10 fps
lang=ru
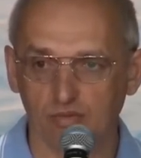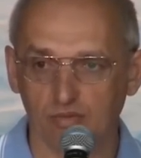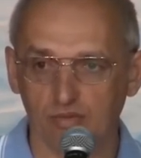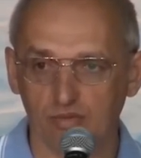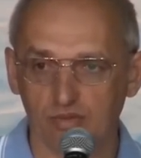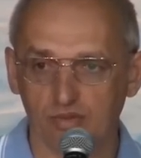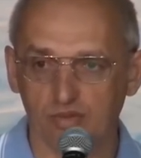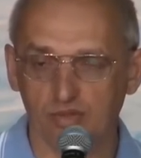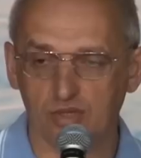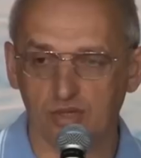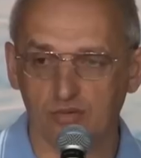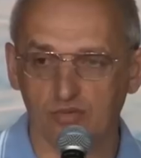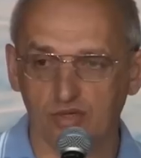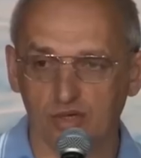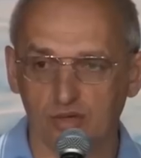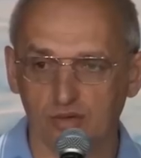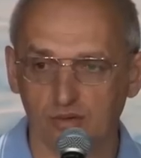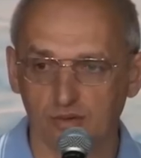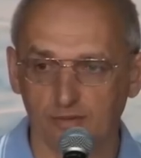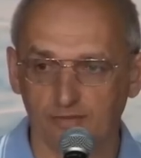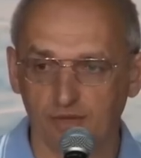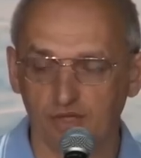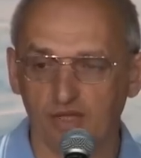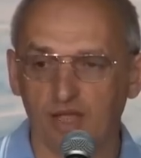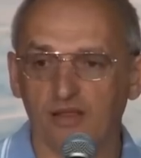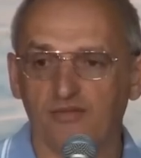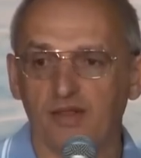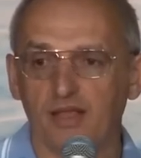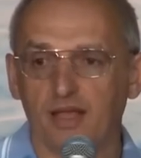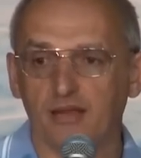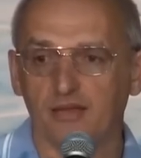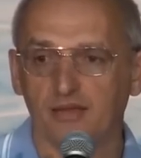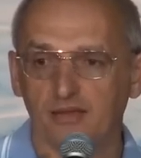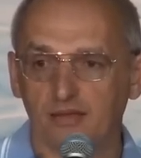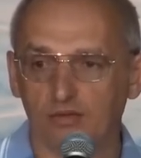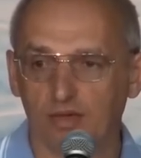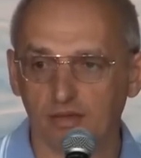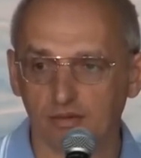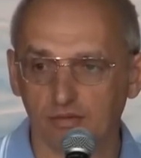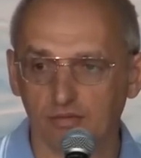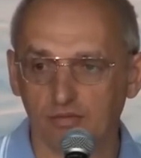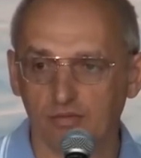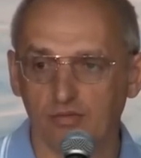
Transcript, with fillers: то есть человек уже начинает влиять на ситуацию,